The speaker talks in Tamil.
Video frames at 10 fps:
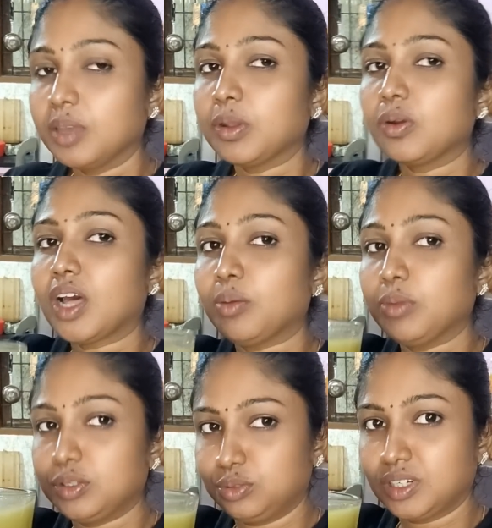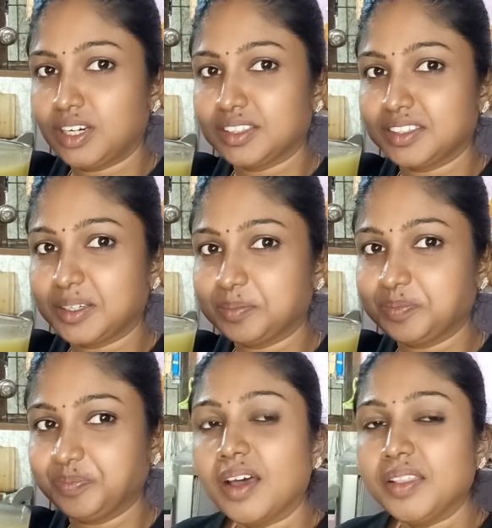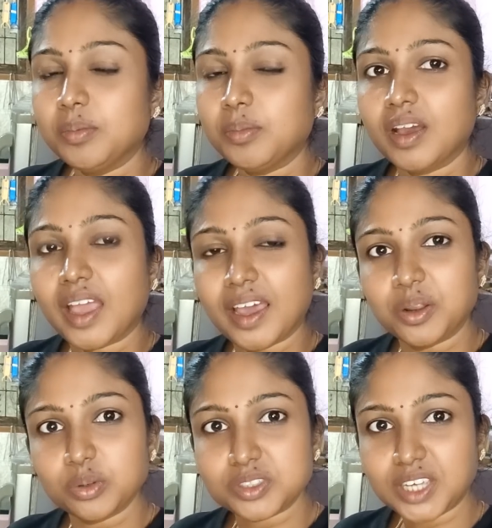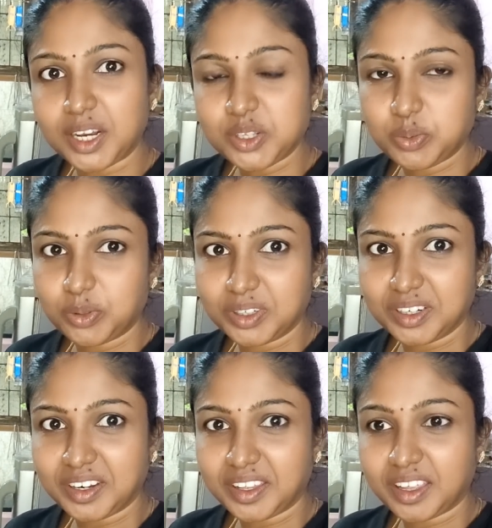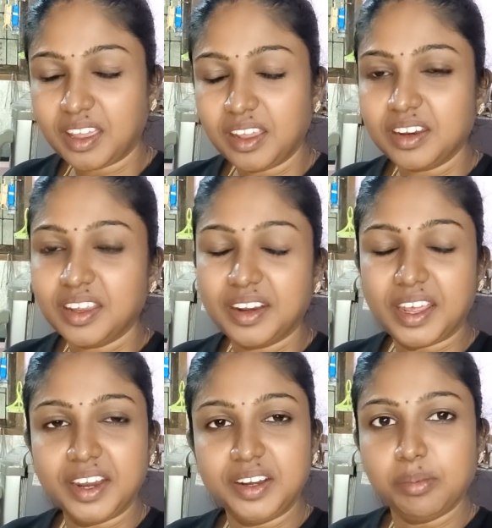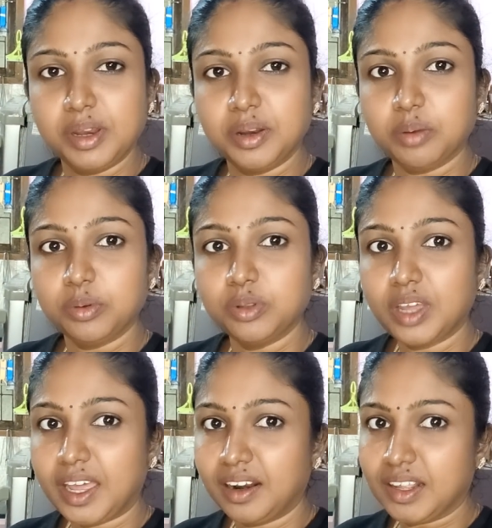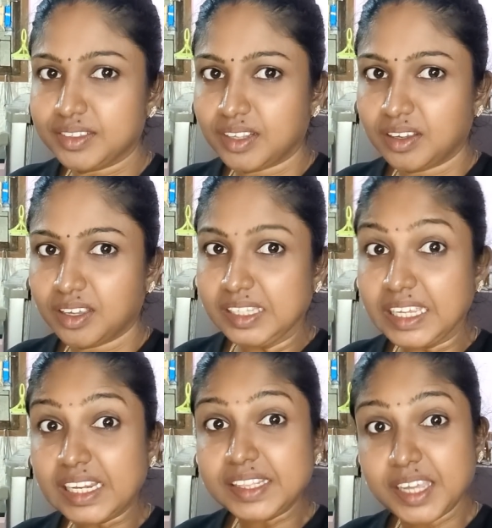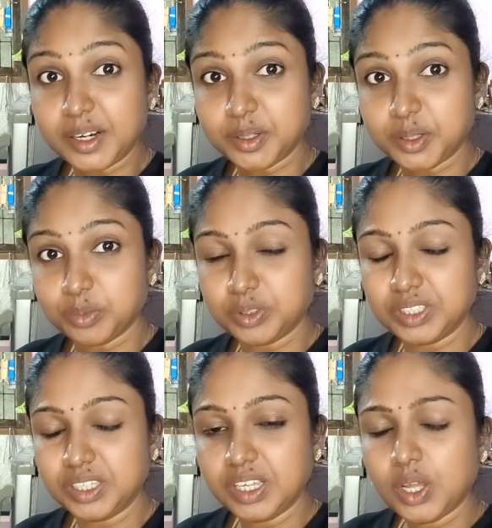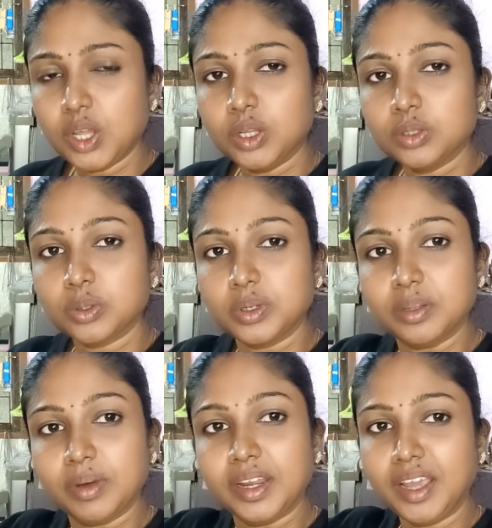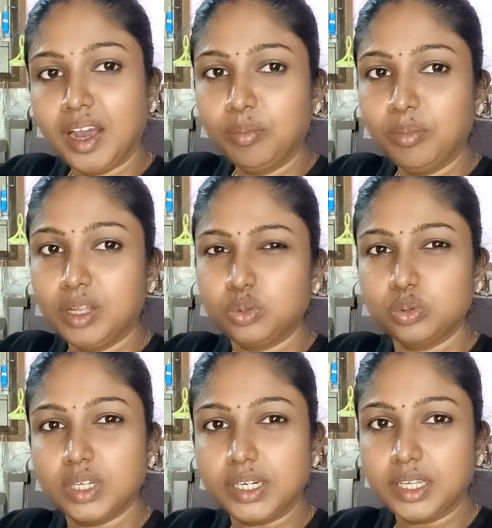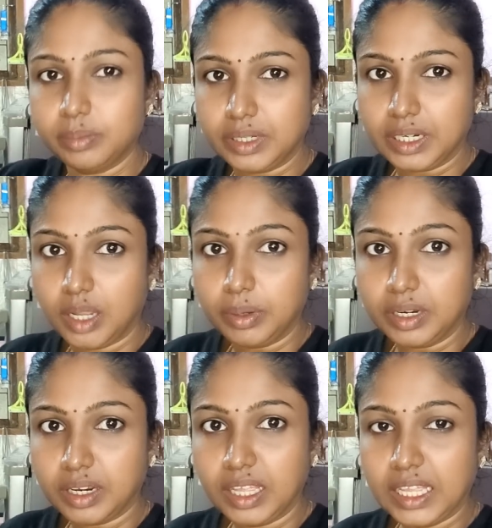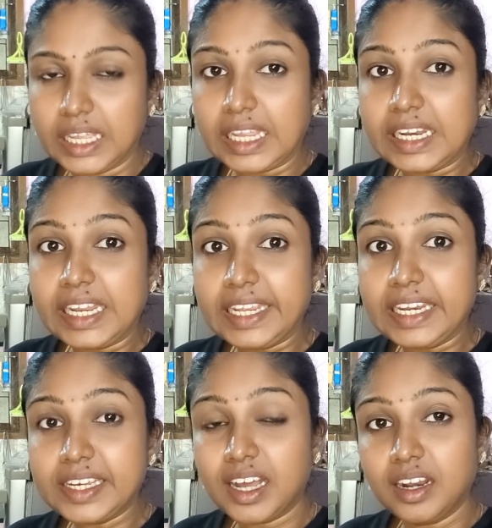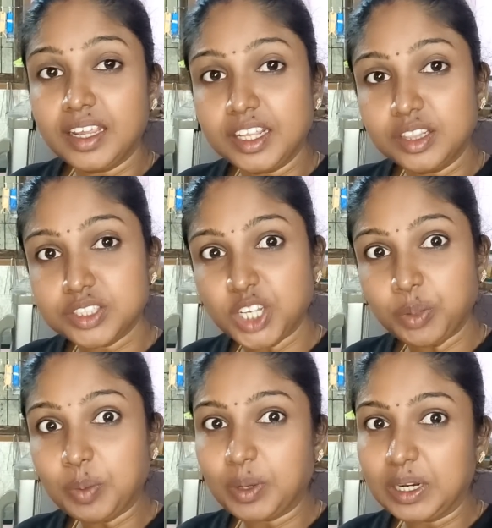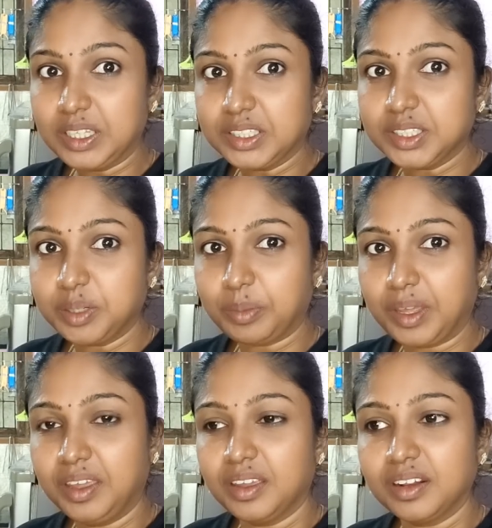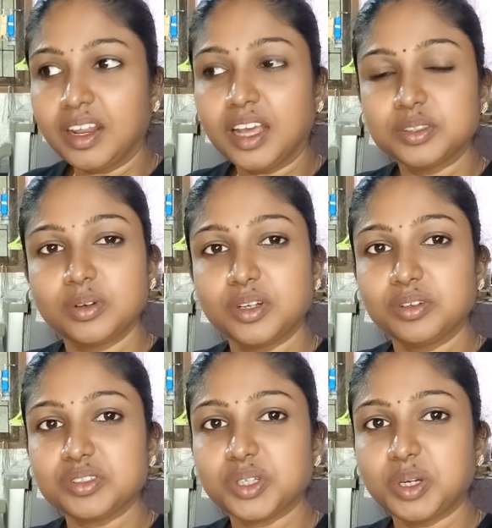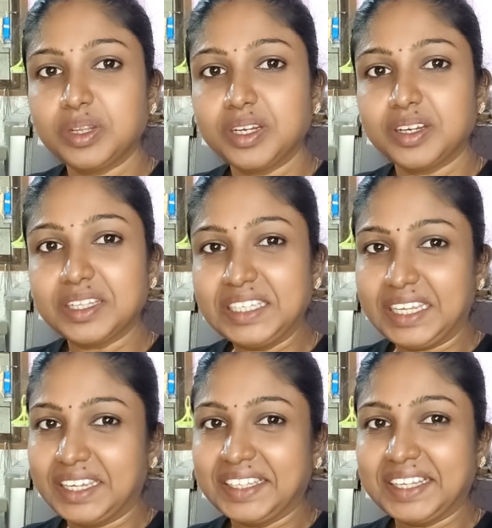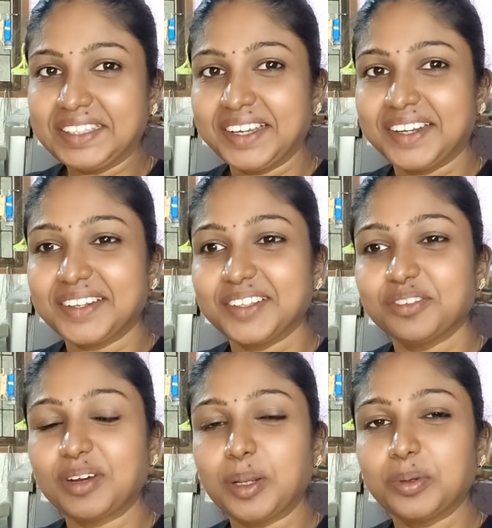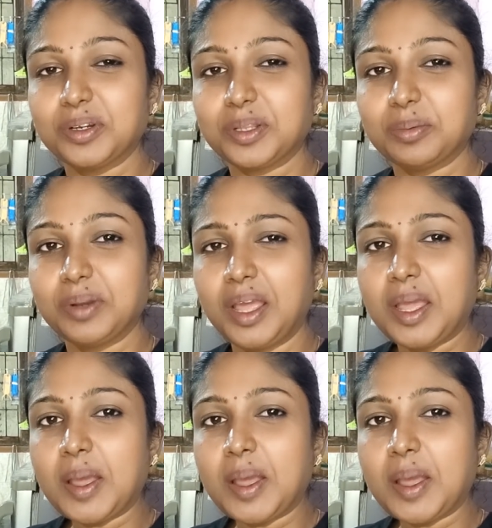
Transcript: இப்போ என்னோட ஆம்லா ஜூஸ் நான் எடுத்துக்கிறேன் அதிகமாக ஹேருக்கும் சேலஞ்ச் போடுங்கன்றீங்க நீங்கள் டயட் அப்படின்ற போது ஹேர் லாஸ் ஆகாது ஹெல்த்தியாக இருக்கும்போது ஸோ இந்த மாதிரி ஆம்லா ஜூஸ் எடுக்க முடியல அப்படின்னா டெய்லி காலைல எந்திரிச்சனுமே பள்ளி தைச்சனுமே நான் சொல்கிற ஒரு விஷயம் அப்படின்றது எங்கள் தாத்தா காலத்துலேருந்து ஃபாலோ பண்ணுறதுன்னு